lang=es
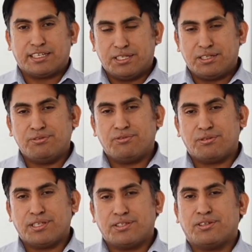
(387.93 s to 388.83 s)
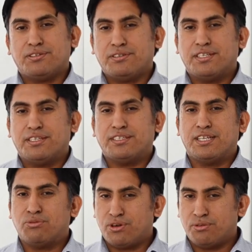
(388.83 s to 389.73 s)
recibas información
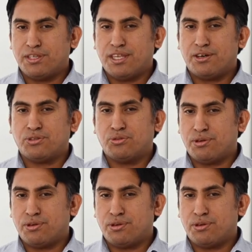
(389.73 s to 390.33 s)
de nuevos videos,